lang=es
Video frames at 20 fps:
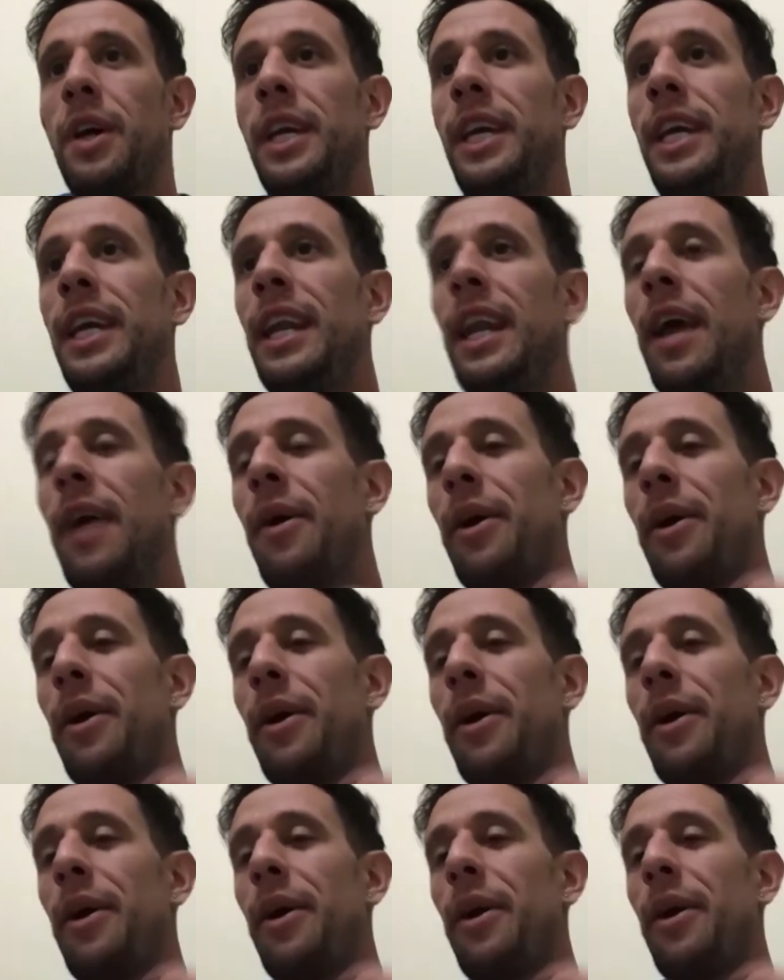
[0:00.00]
Sí, la verdad
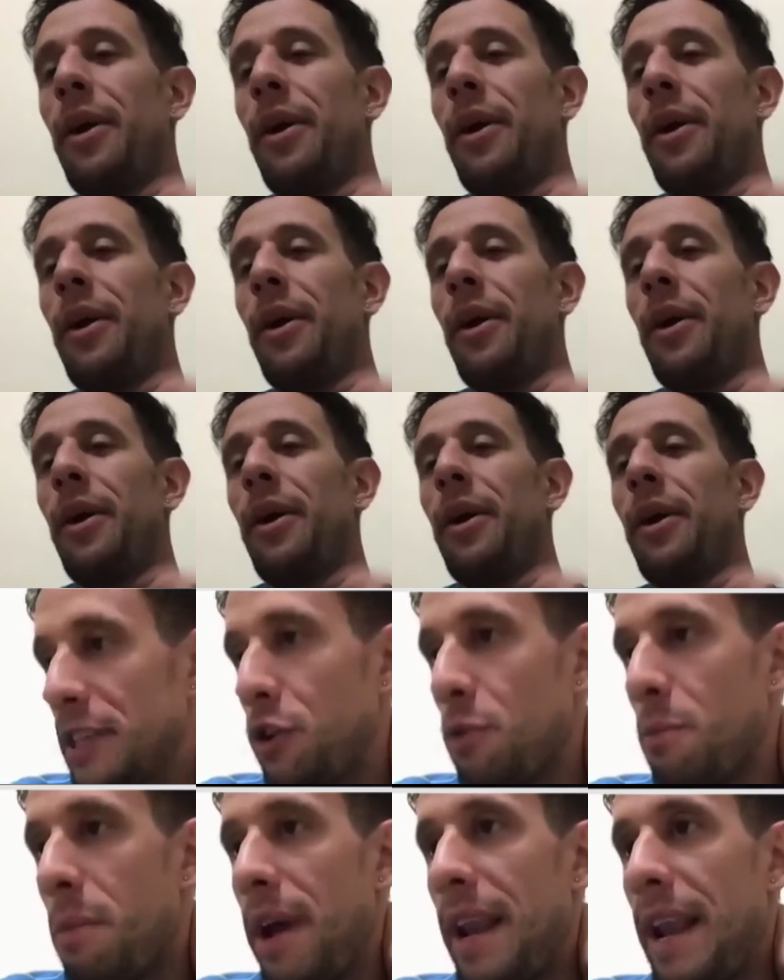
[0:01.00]
que si tengo que hacer un
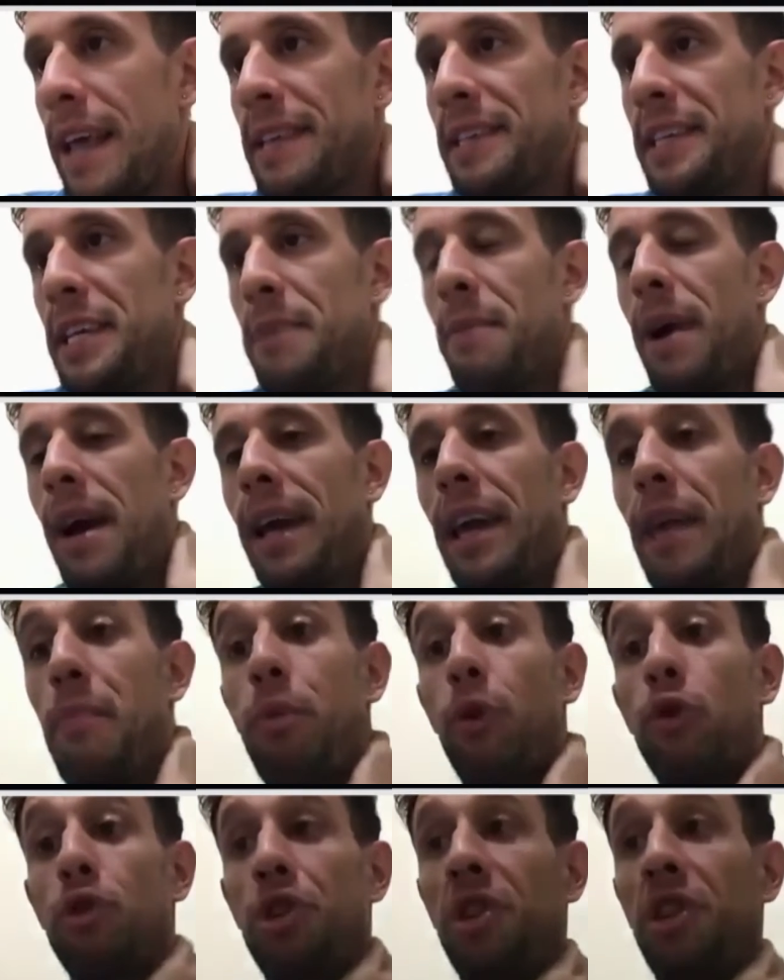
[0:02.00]
balance más que
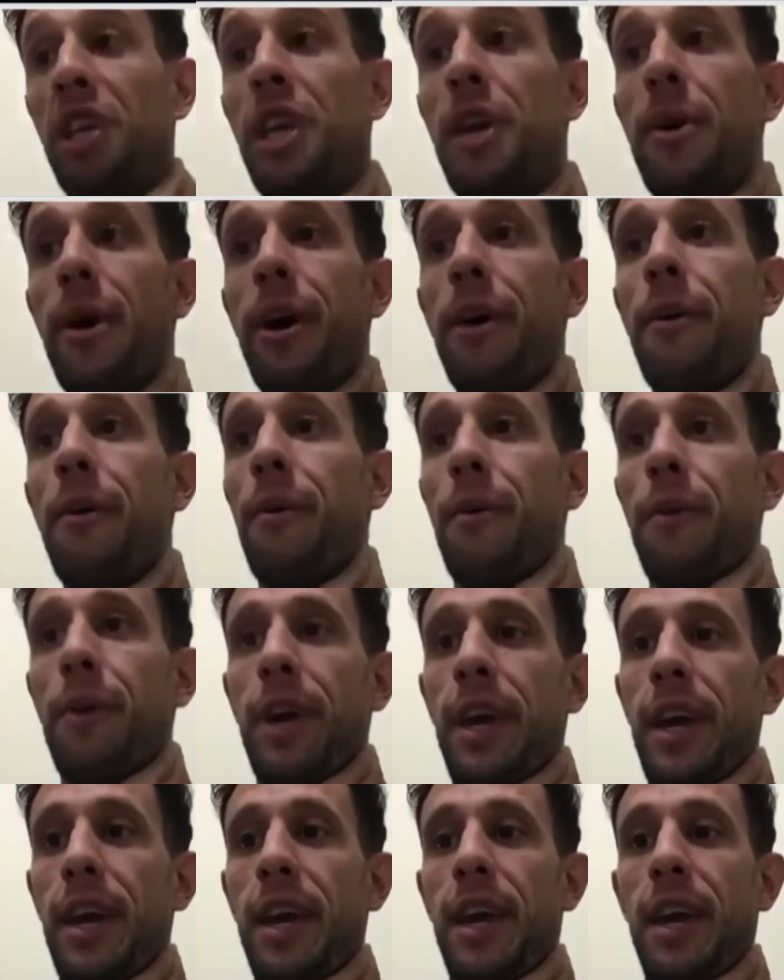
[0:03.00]
positivo,
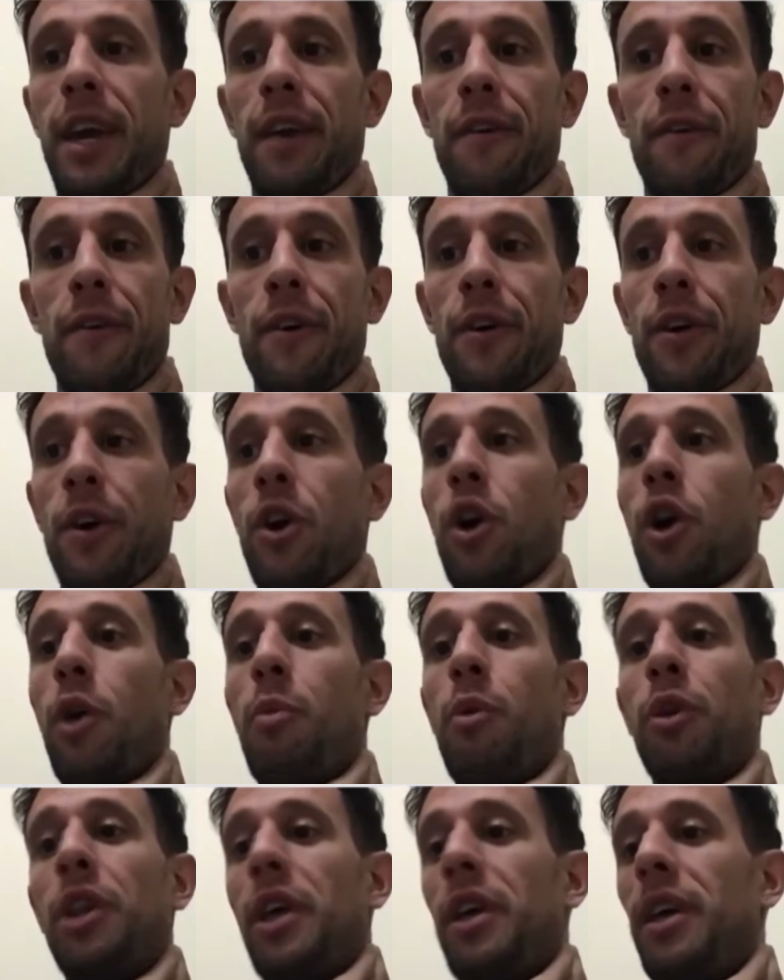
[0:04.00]
eh,
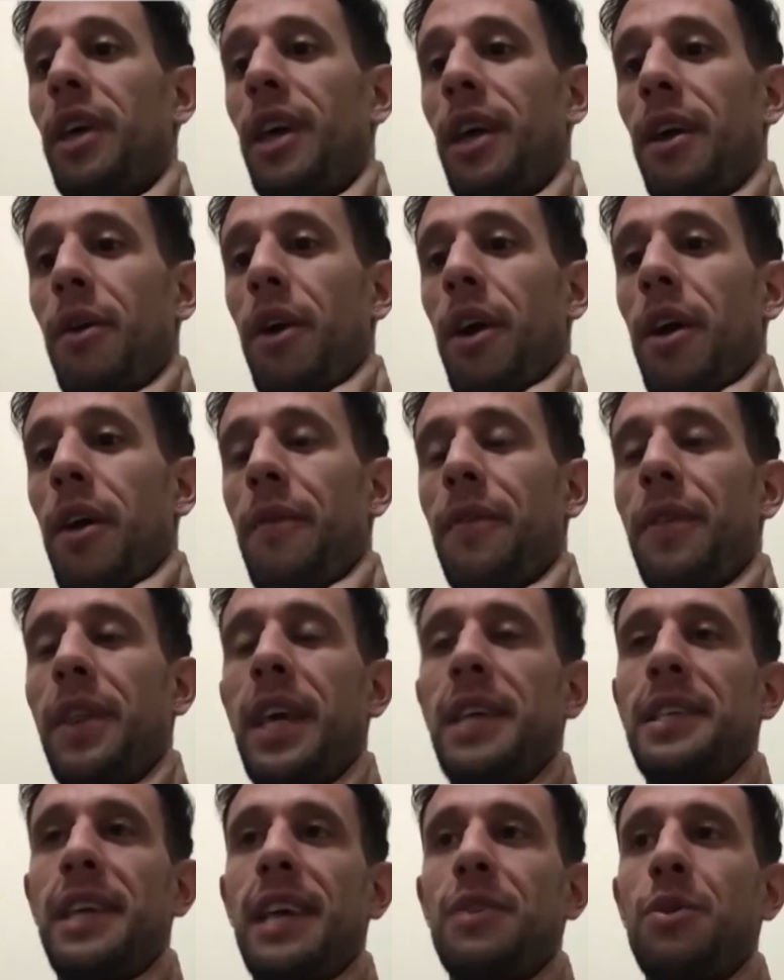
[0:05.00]
como te
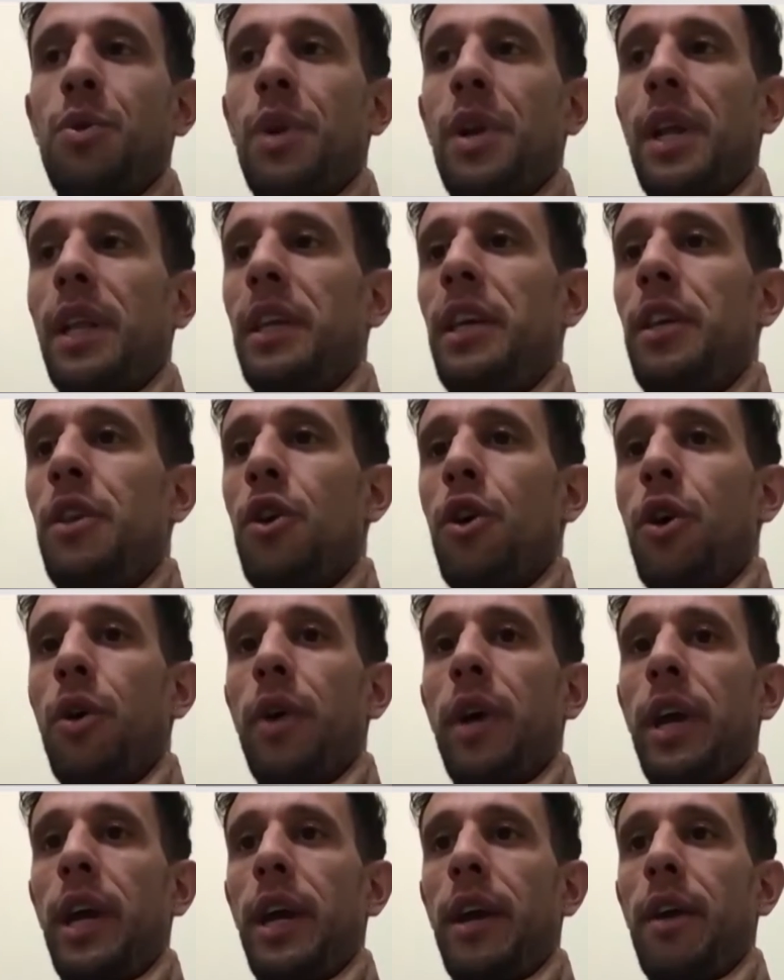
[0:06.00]
decía hace un
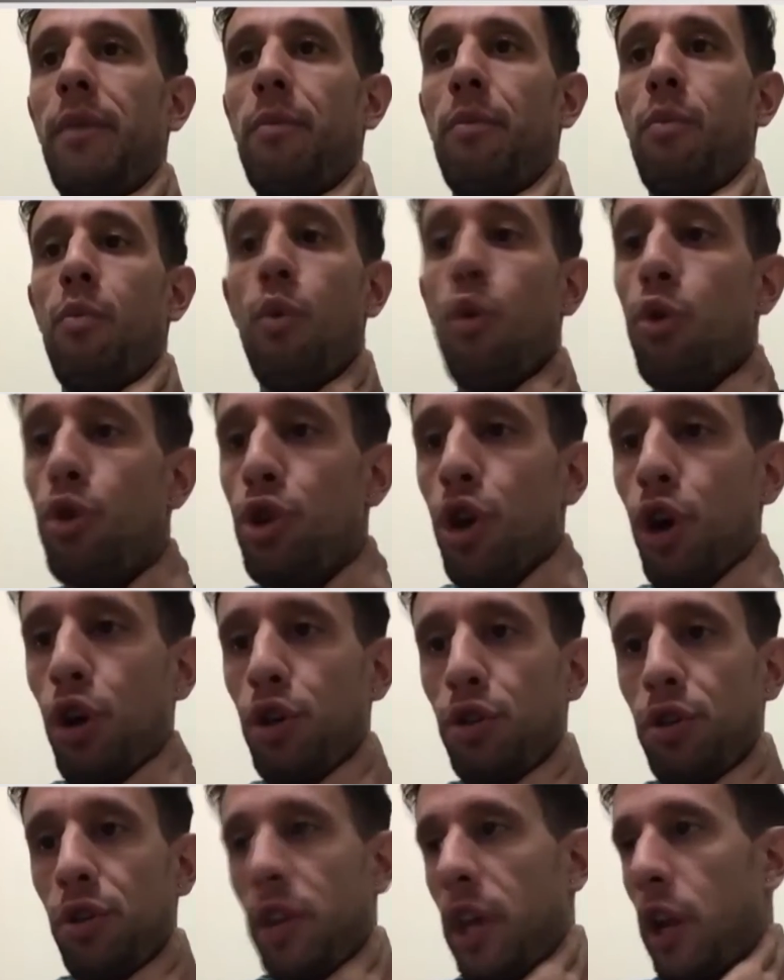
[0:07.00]
ratito,
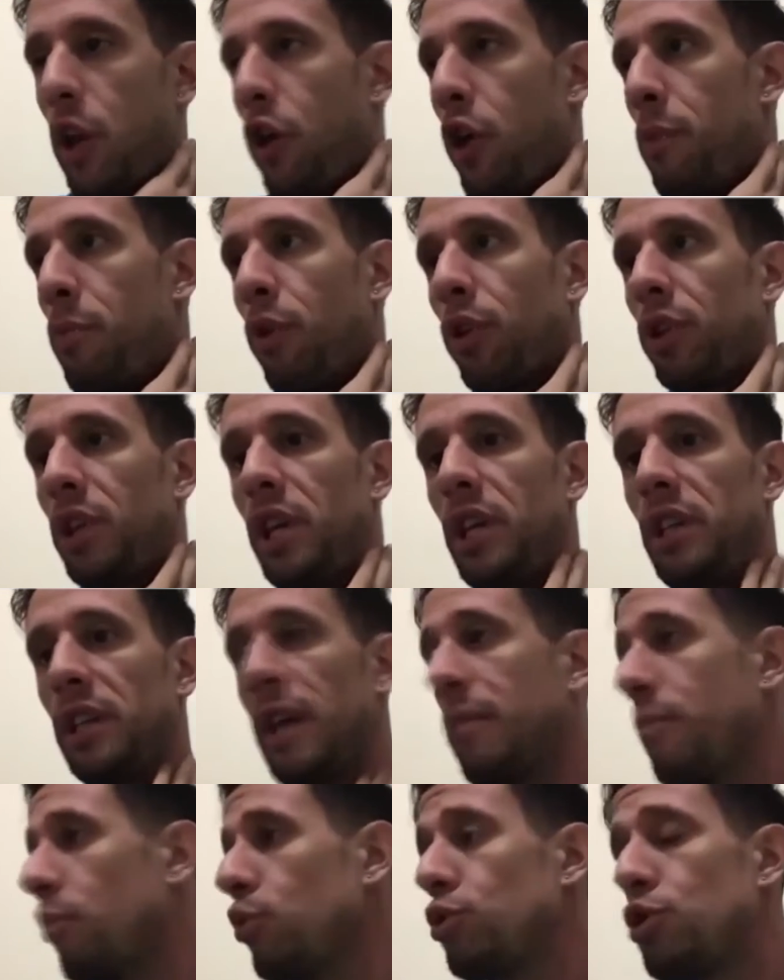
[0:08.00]
muchos de los
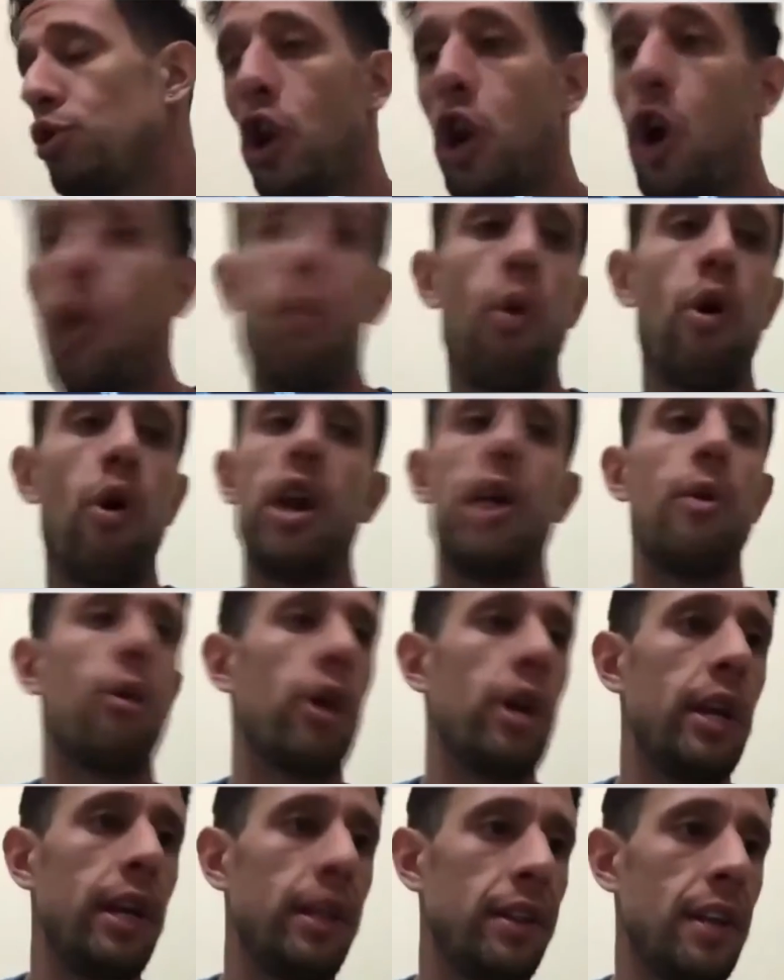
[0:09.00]
deportistas, muchos de los
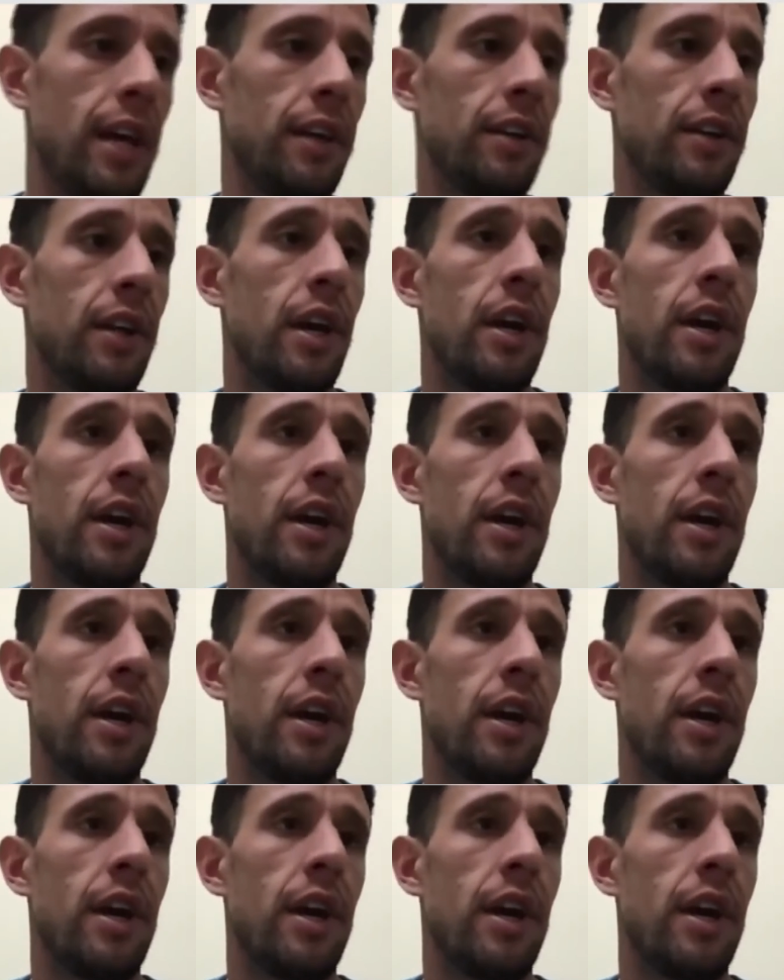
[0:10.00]
voleibolistas,